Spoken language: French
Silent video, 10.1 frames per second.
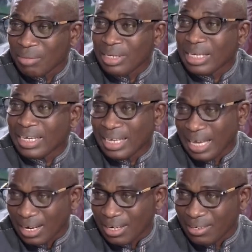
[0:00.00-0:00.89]
le milieu
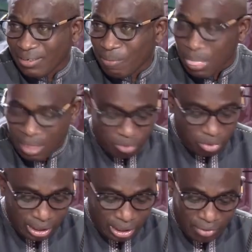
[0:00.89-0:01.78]
idéal
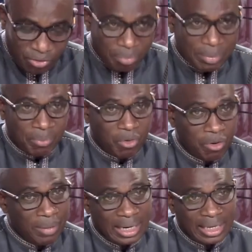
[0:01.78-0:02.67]
pour se développer.
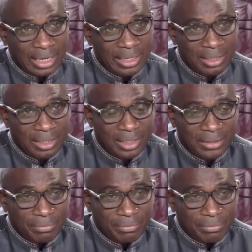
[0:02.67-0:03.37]
Pour Manantali,